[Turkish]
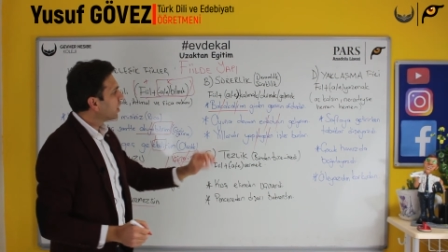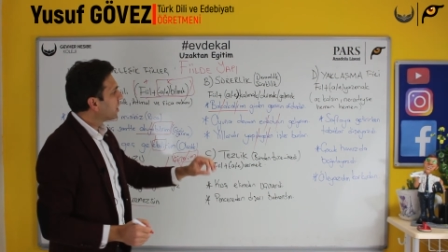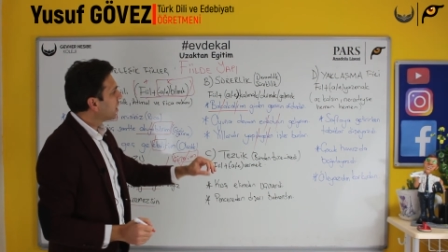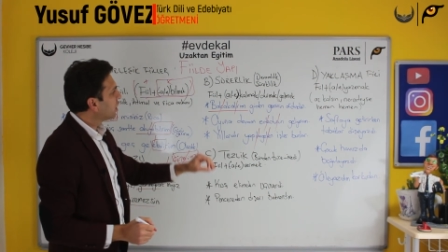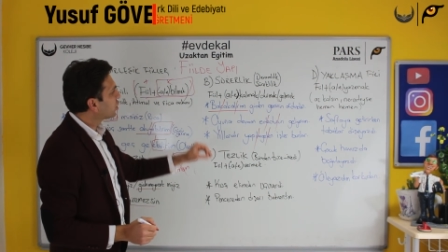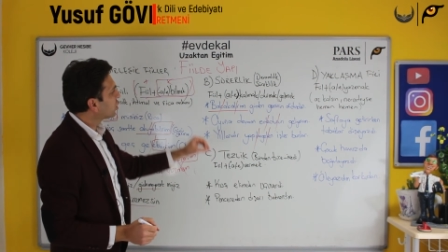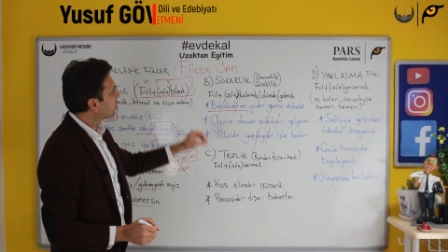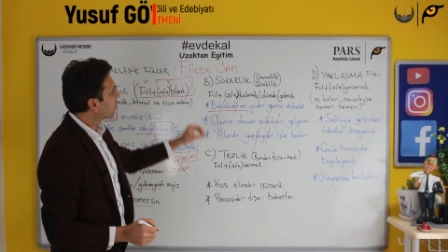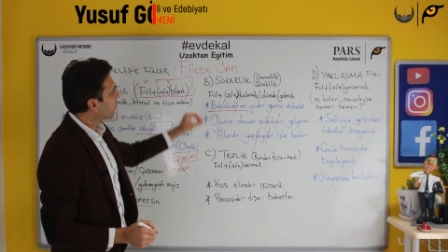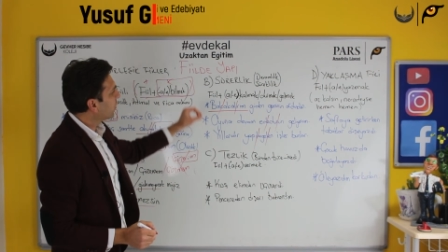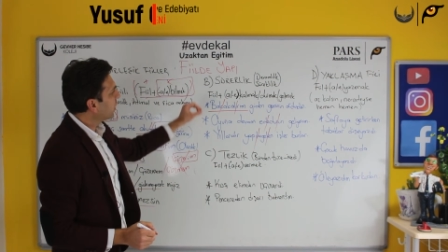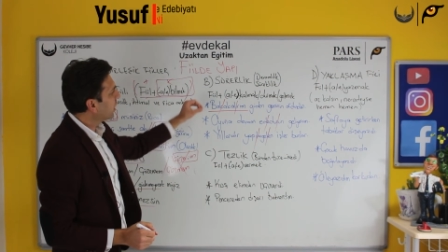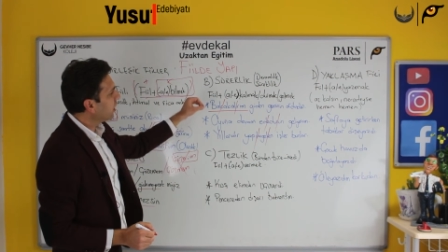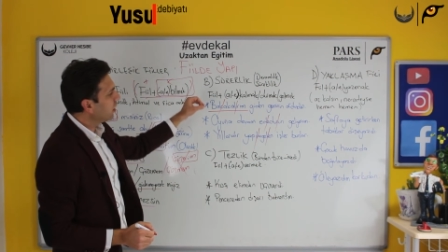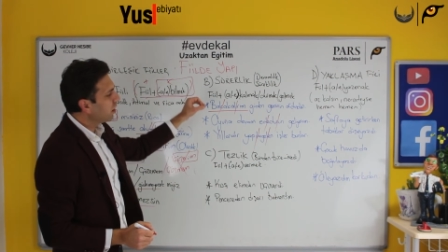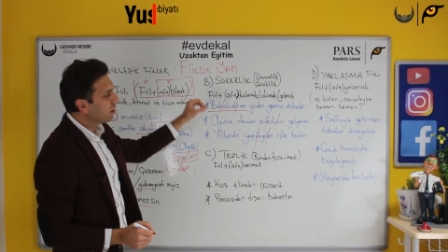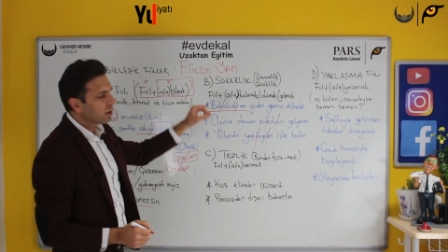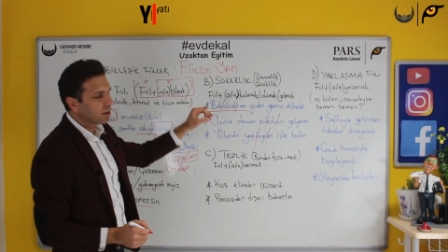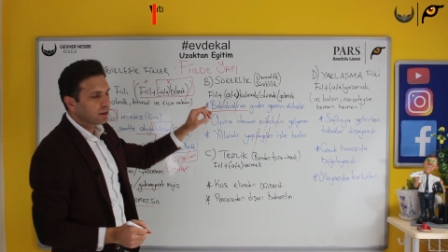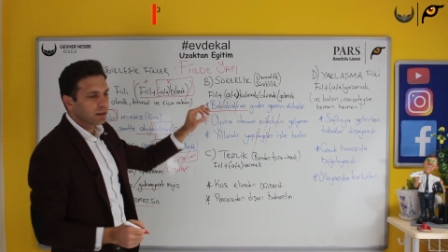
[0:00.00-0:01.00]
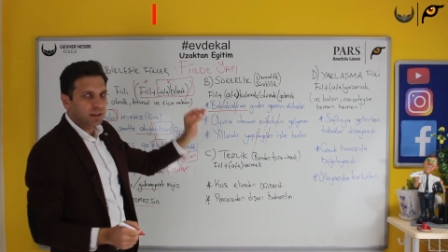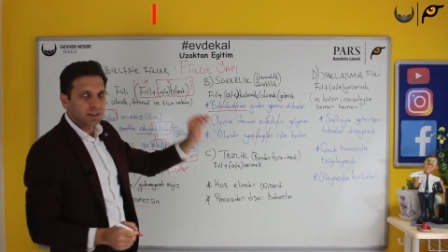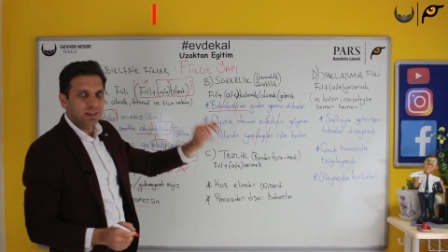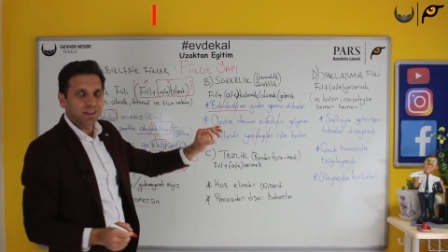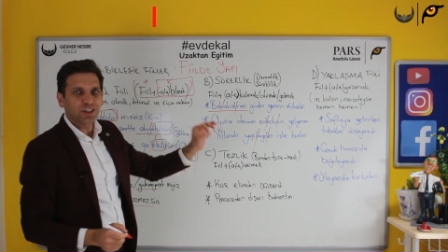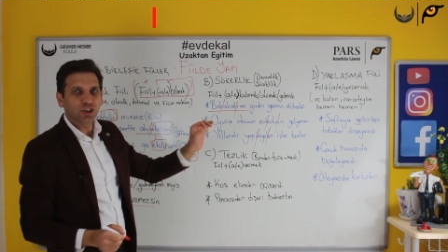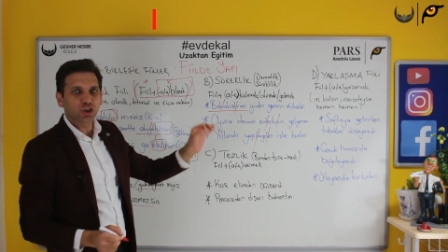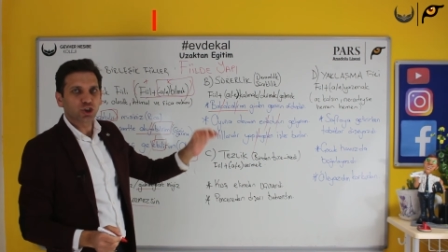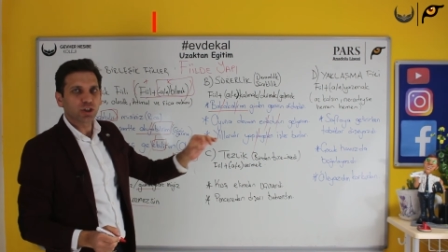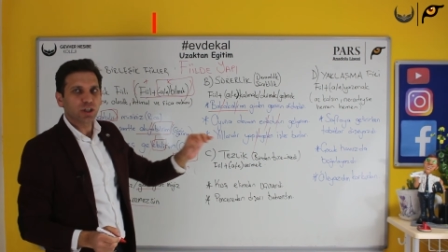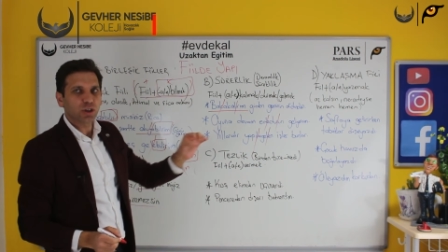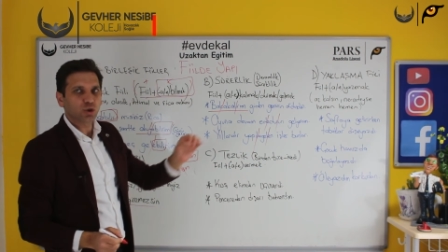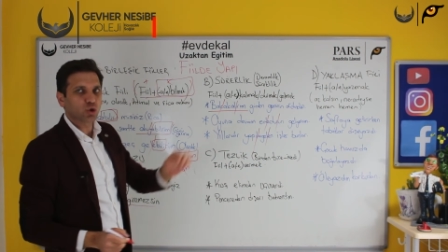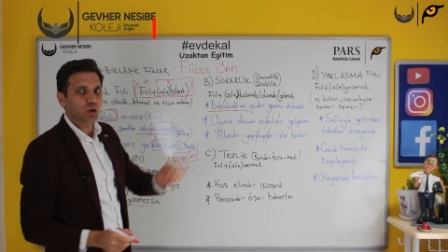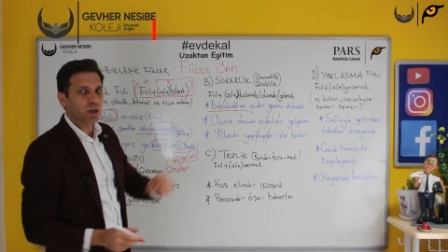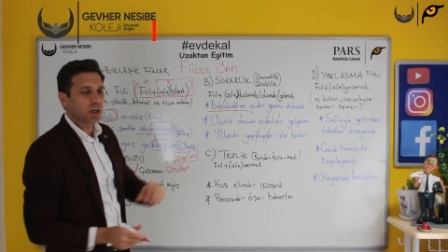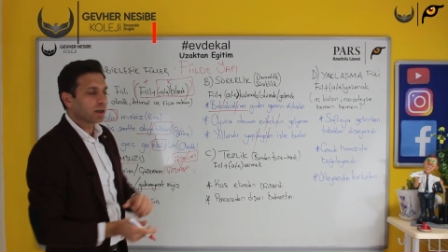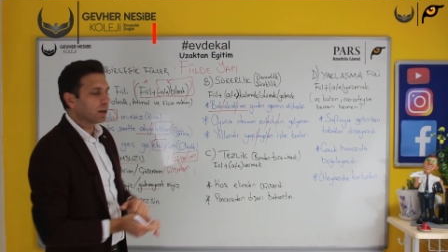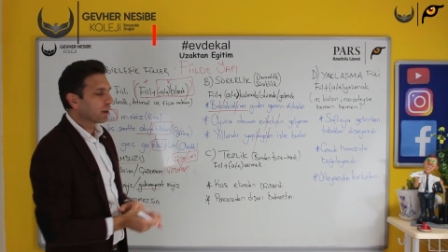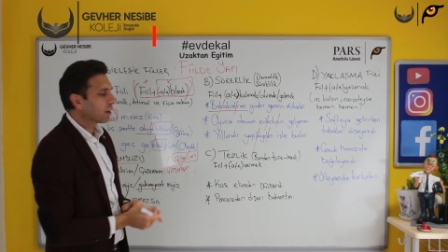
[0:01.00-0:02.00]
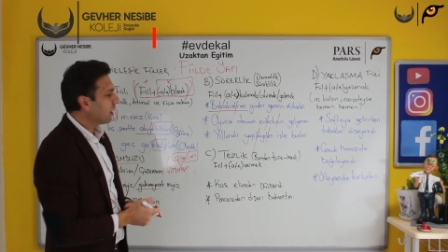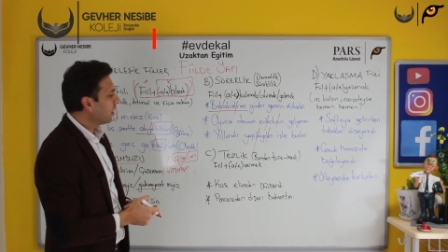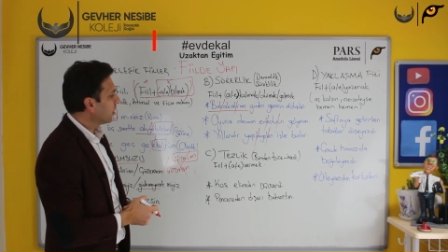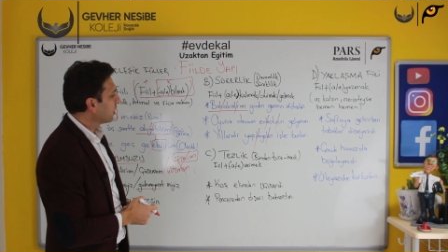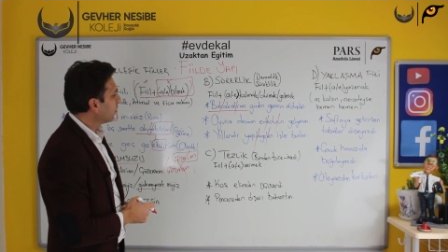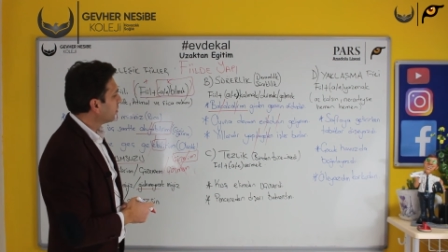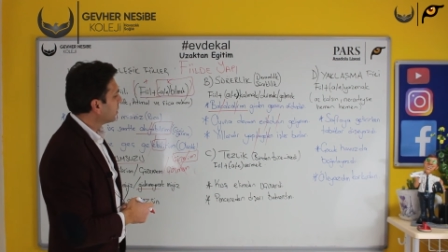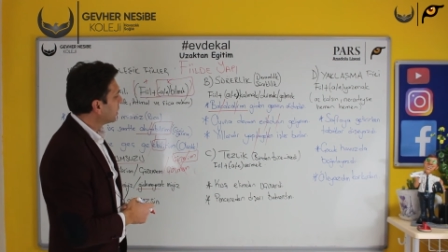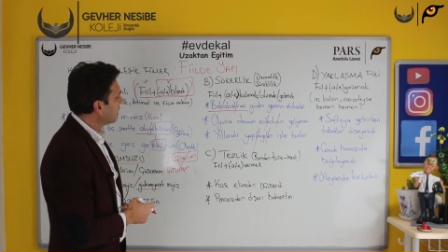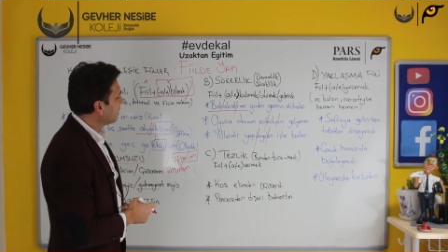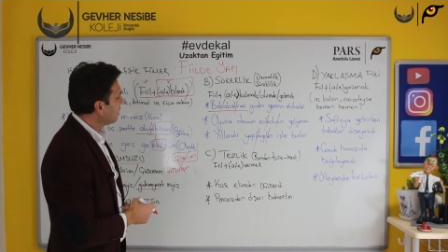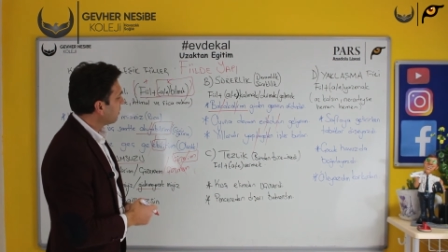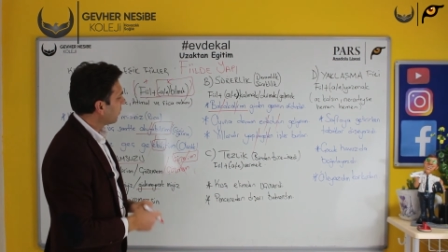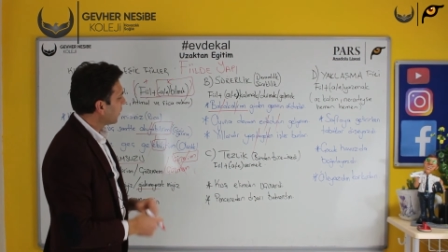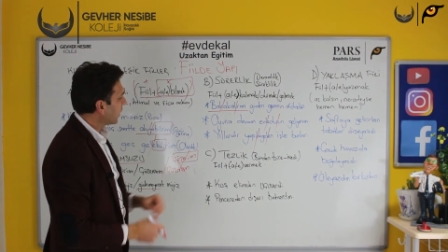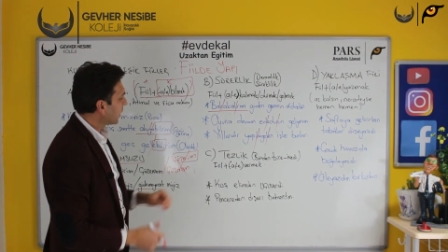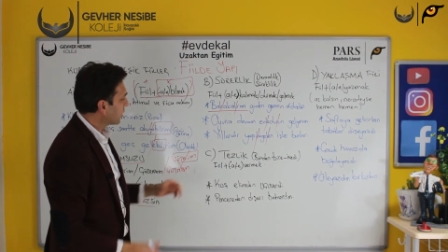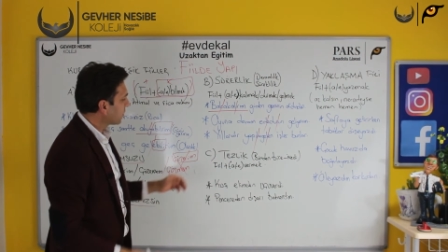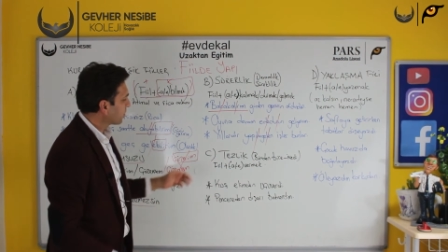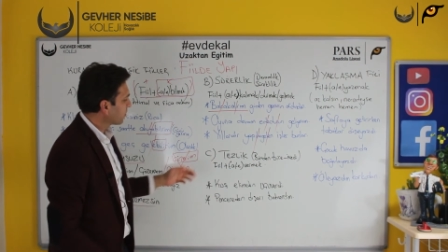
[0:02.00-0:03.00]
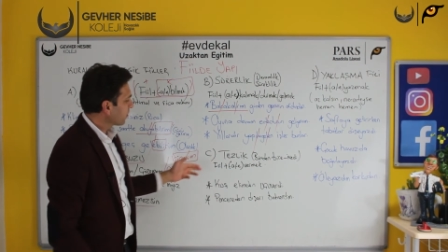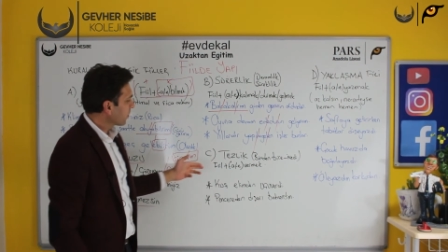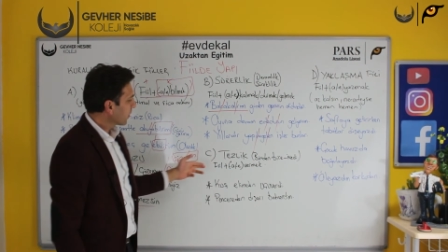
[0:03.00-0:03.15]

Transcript: birleşik fiilin içine sürelilik anlamını verir.